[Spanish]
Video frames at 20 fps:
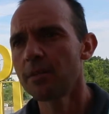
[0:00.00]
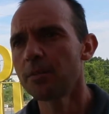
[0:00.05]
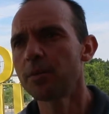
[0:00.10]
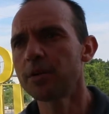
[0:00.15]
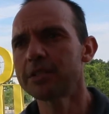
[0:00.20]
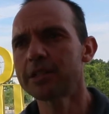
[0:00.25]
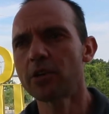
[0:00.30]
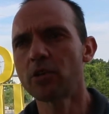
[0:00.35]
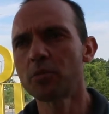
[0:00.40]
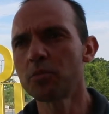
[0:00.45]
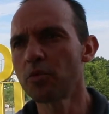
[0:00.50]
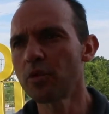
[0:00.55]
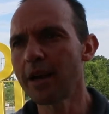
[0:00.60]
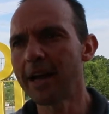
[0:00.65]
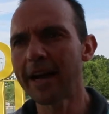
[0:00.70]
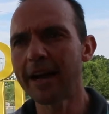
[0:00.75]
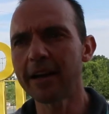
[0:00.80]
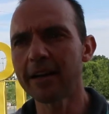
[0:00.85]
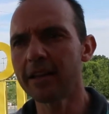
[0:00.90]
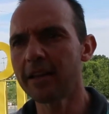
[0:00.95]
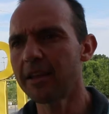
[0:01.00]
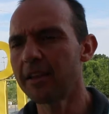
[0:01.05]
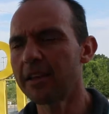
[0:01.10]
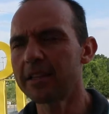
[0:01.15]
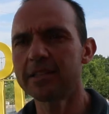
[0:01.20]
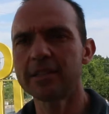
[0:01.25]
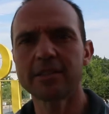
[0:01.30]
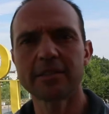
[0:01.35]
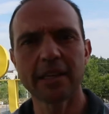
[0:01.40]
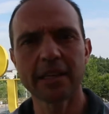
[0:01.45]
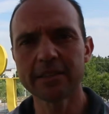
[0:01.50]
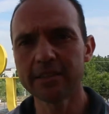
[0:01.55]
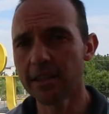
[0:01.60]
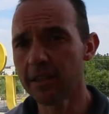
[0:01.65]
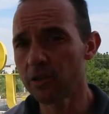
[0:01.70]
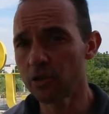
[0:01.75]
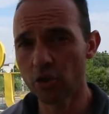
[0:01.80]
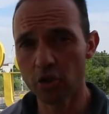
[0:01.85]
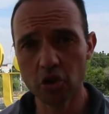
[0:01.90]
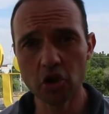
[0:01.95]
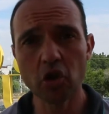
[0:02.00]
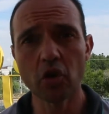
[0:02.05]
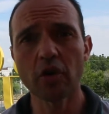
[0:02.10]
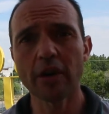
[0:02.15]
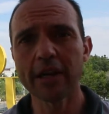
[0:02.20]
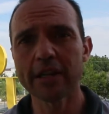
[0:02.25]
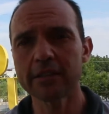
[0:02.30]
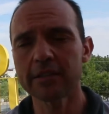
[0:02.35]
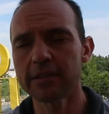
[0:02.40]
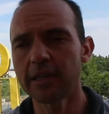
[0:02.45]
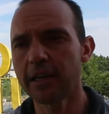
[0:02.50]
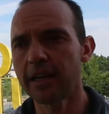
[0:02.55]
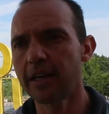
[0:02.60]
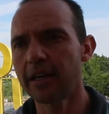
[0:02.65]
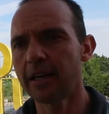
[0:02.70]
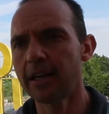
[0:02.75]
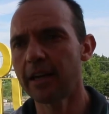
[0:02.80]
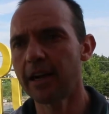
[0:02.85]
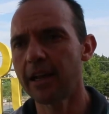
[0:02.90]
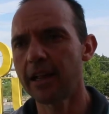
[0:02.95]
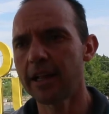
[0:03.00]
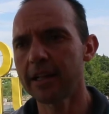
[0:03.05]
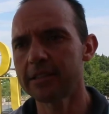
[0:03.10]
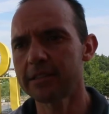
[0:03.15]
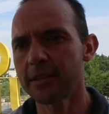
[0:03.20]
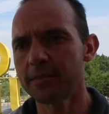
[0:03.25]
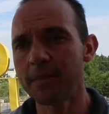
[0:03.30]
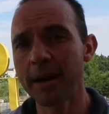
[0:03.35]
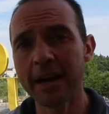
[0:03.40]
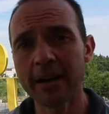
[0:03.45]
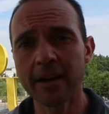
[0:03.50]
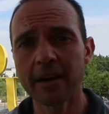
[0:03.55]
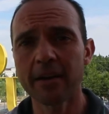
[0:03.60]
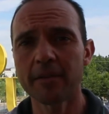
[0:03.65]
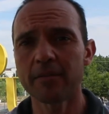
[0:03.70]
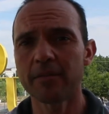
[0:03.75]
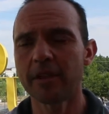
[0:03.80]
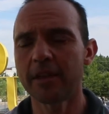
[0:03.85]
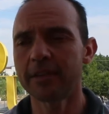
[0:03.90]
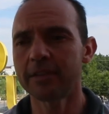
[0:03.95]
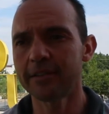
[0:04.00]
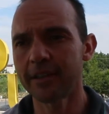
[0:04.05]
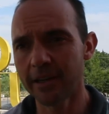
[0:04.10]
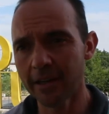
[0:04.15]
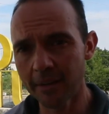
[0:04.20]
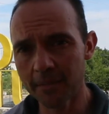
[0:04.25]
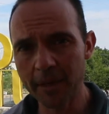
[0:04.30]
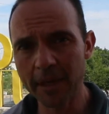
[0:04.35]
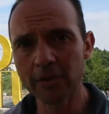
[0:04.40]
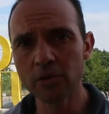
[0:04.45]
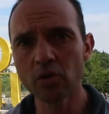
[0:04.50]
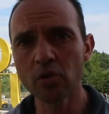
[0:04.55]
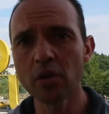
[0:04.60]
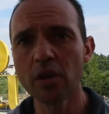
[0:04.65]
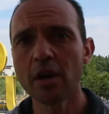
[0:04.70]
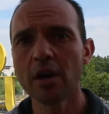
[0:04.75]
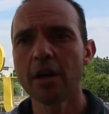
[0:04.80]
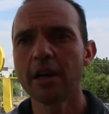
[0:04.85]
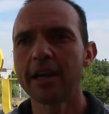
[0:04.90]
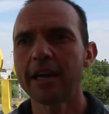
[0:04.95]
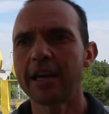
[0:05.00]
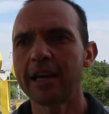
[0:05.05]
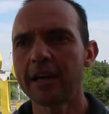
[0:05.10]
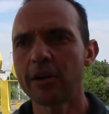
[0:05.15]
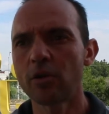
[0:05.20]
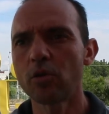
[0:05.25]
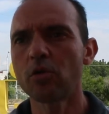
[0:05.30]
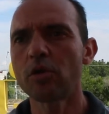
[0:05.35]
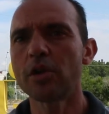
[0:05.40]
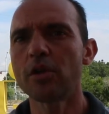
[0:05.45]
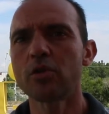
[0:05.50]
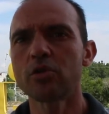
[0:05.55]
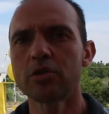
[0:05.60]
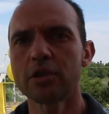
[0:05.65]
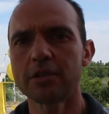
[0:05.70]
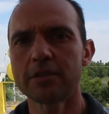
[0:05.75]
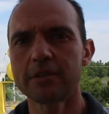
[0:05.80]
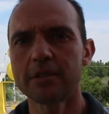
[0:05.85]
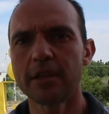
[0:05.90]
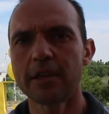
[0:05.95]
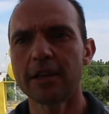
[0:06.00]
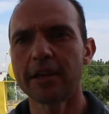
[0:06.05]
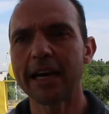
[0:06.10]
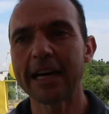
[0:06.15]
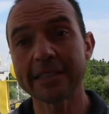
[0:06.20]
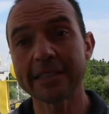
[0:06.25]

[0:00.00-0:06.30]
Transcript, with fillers: pues acumular de 16 a 18 horas eh, a la semana de entrenamiento, incluidos este,